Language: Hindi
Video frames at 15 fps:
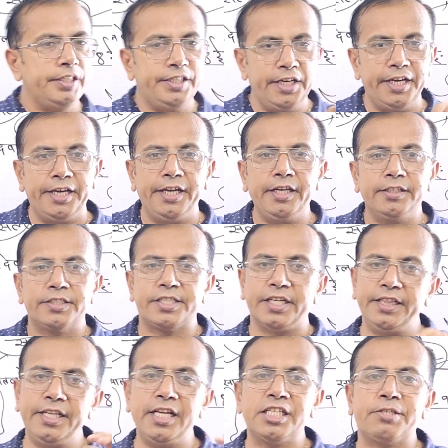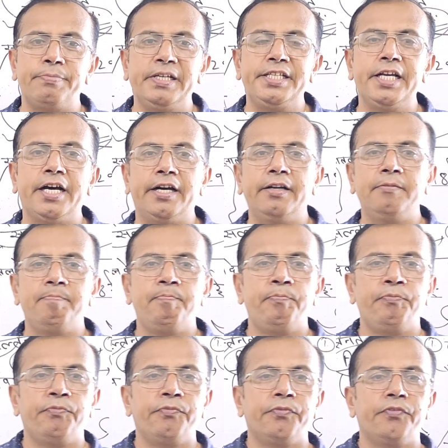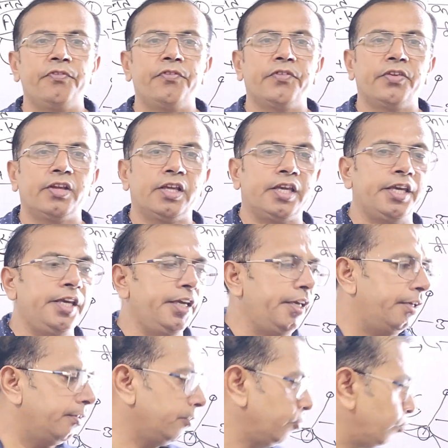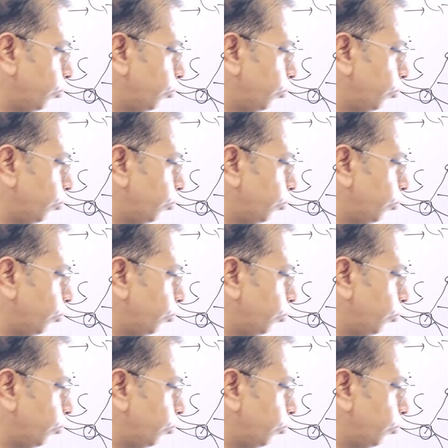ये संदेश भेजा कि